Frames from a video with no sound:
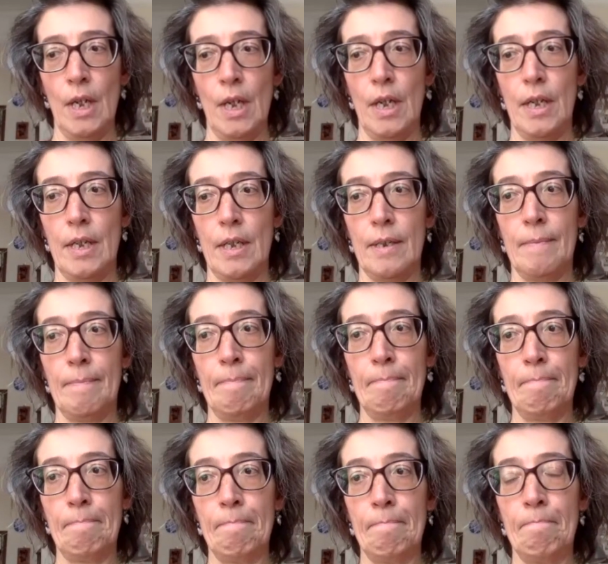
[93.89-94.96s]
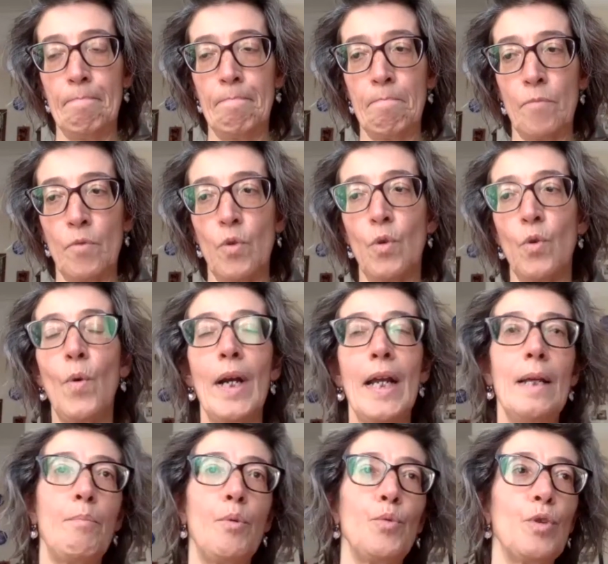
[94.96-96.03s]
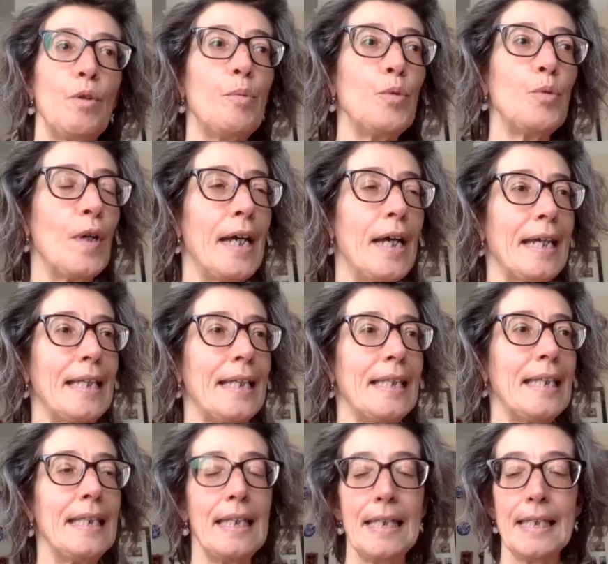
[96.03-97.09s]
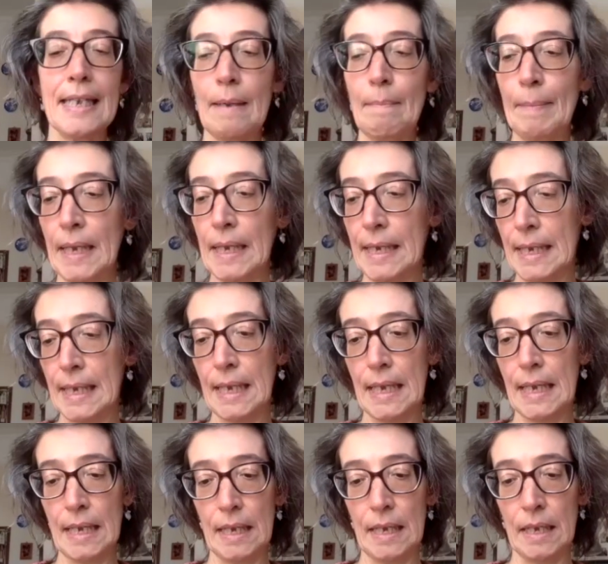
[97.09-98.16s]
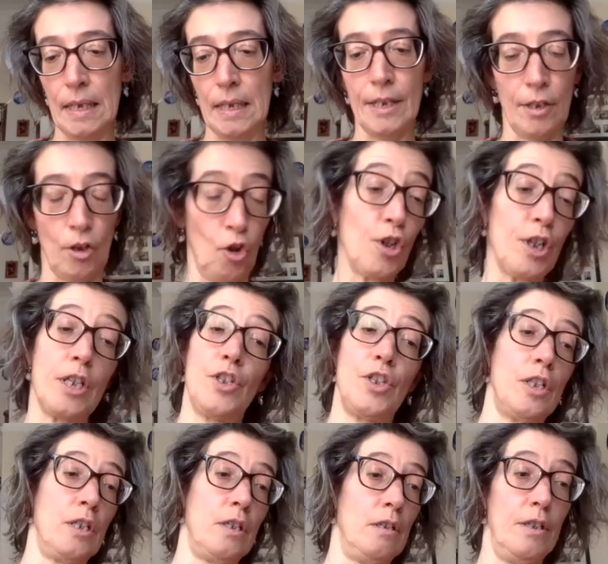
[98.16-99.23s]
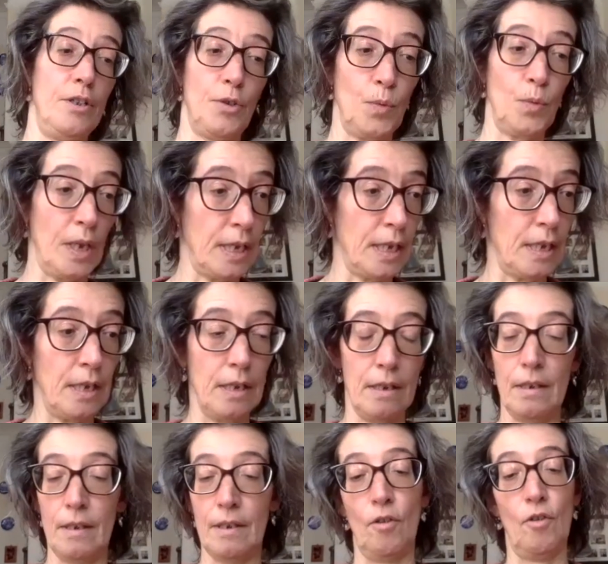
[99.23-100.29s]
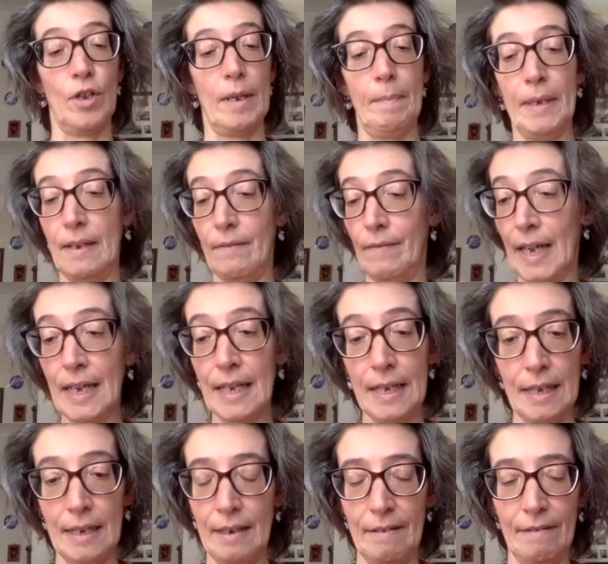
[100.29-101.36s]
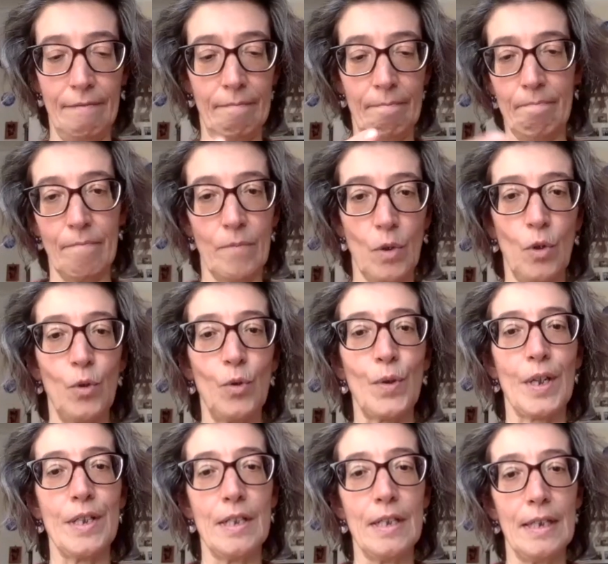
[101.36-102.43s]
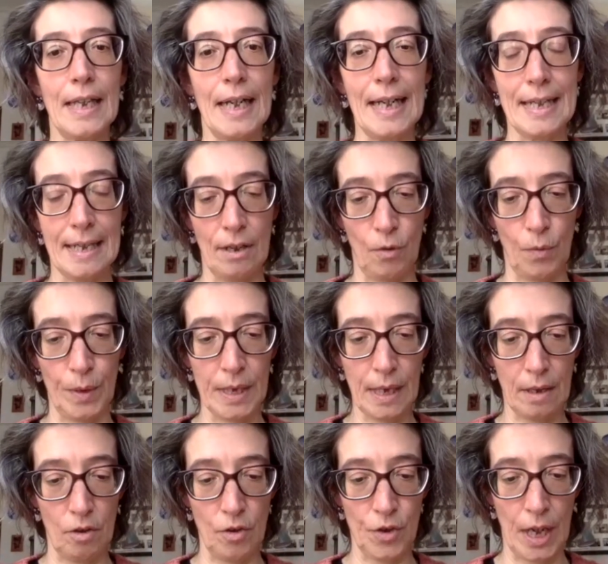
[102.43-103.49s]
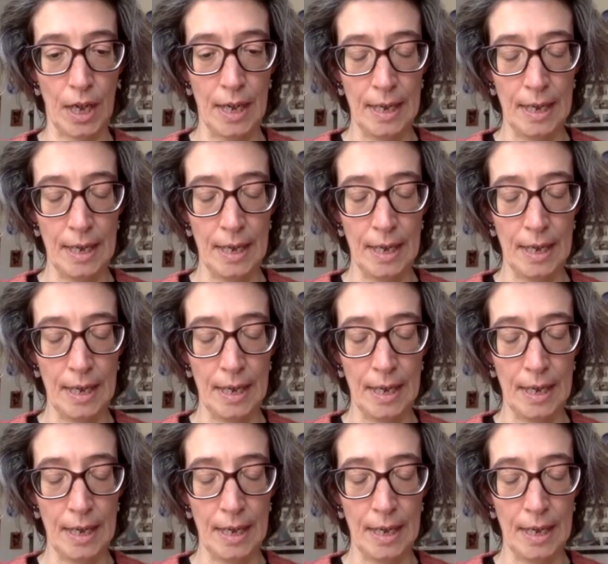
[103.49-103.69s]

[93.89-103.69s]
Um, ehm, Qual è il punto? Il punto è che tendenzialmente eh, gli storici, gli studenti di storia medievale, coloro che si interessano a questa cosa,